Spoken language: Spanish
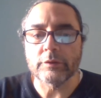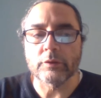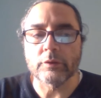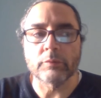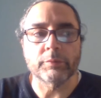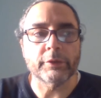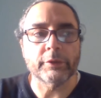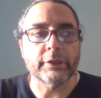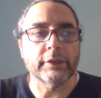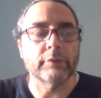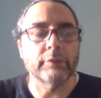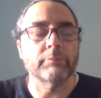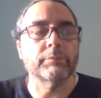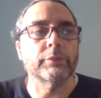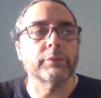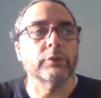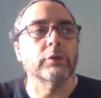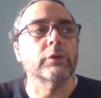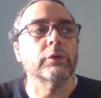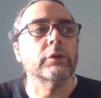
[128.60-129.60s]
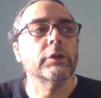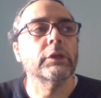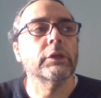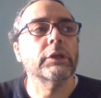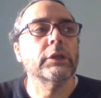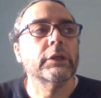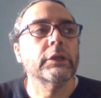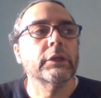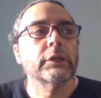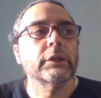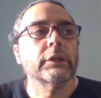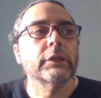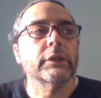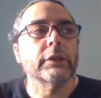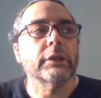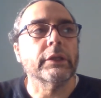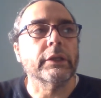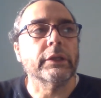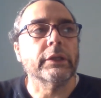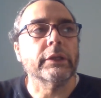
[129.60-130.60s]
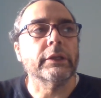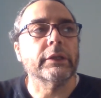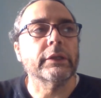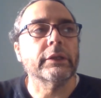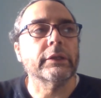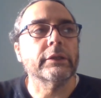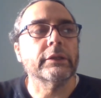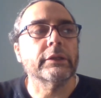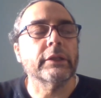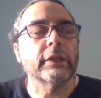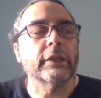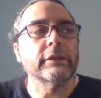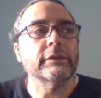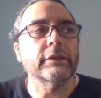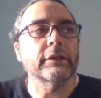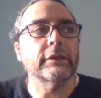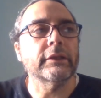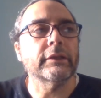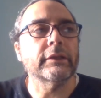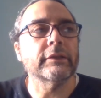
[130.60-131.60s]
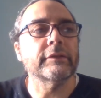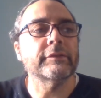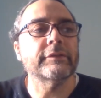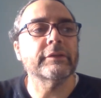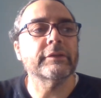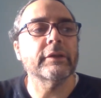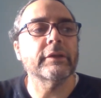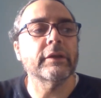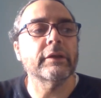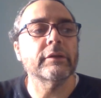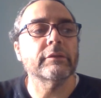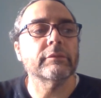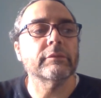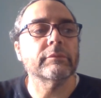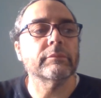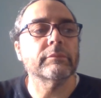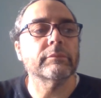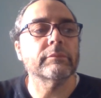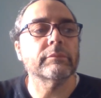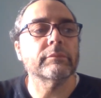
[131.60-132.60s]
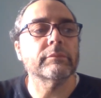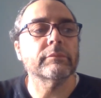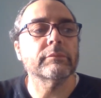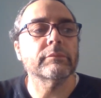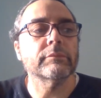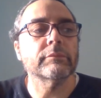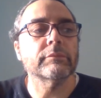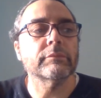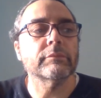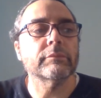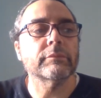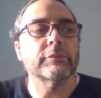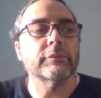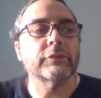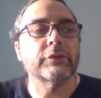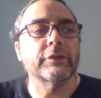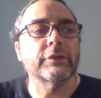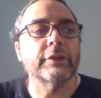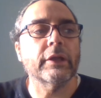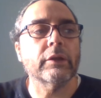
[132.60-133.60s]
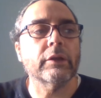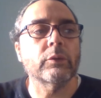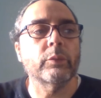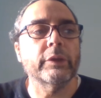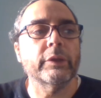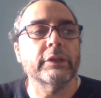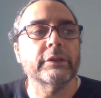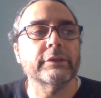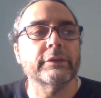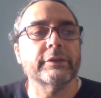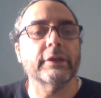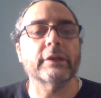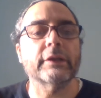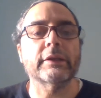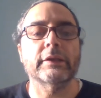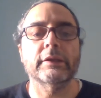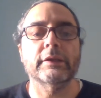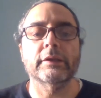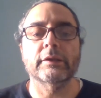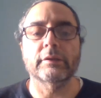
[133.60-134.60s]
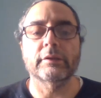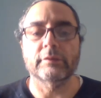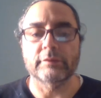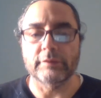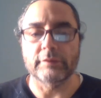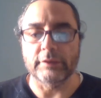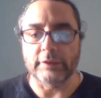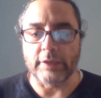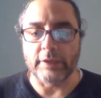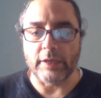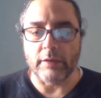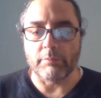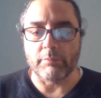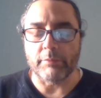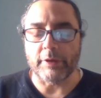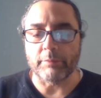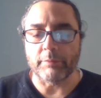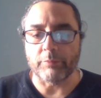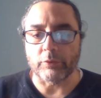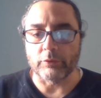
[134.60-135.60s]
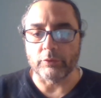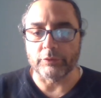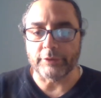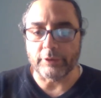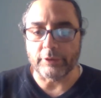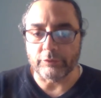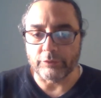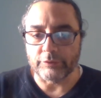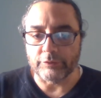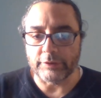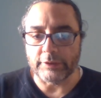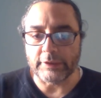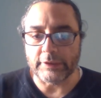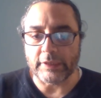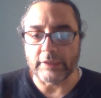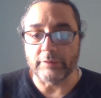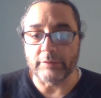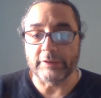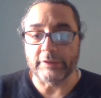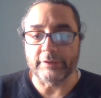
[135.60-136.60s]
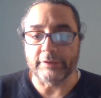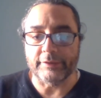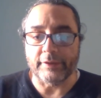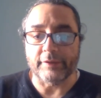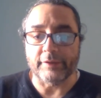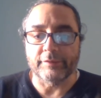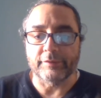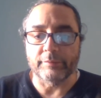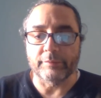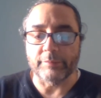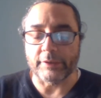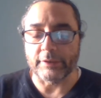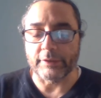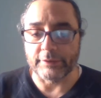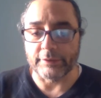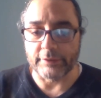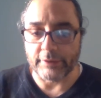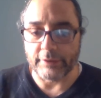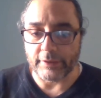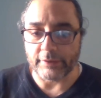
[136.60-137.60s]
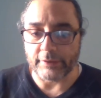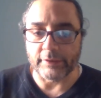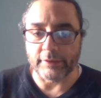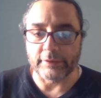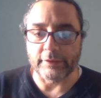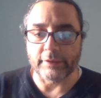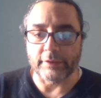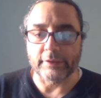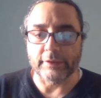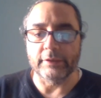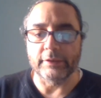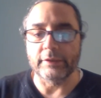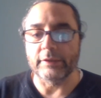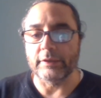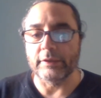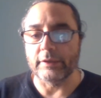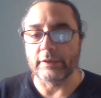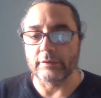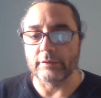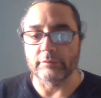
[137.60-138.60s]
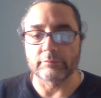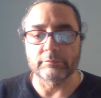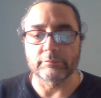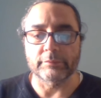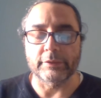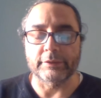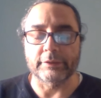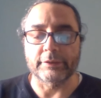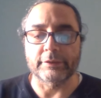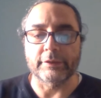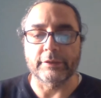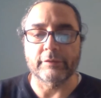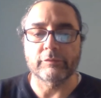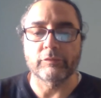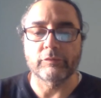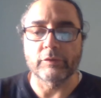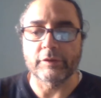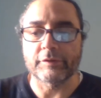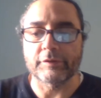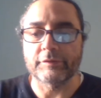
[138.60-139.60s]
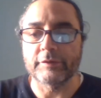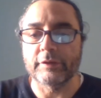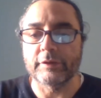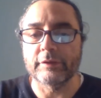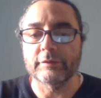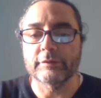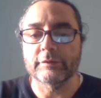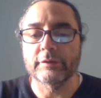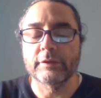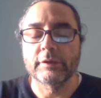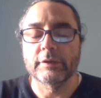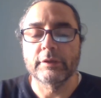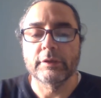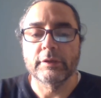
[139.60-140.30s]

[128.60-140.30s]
yo, por ejemplo, eh, la inteligencia se da cuenta que tiene hambre y por lo tanto tiene que alimentarse para tener energía, para tener fuerza